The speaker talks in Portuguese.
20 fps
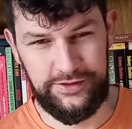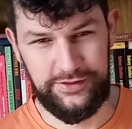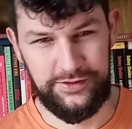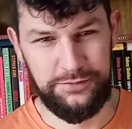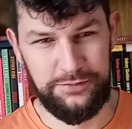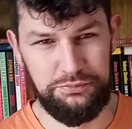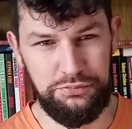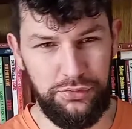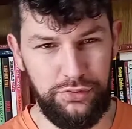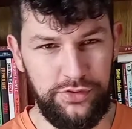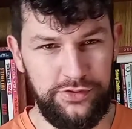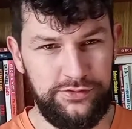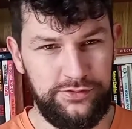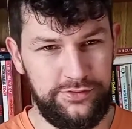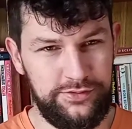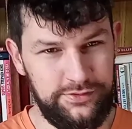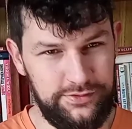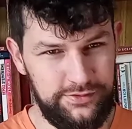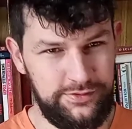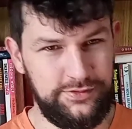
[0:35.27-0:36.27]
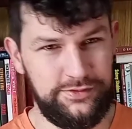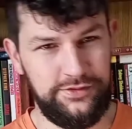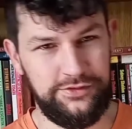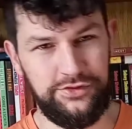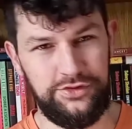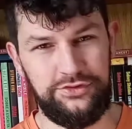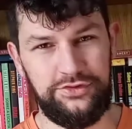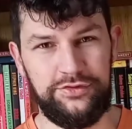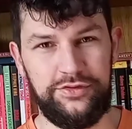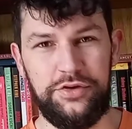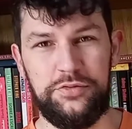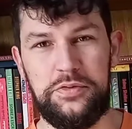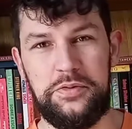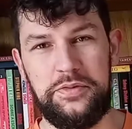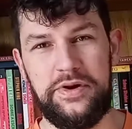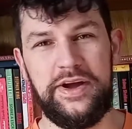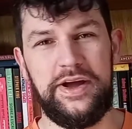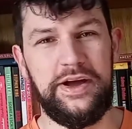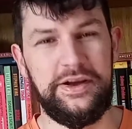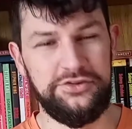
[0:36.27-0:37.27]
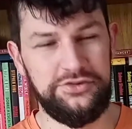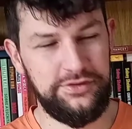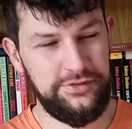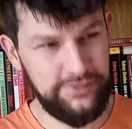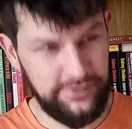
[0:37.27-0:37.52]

Depois que você já tiver uma bagagem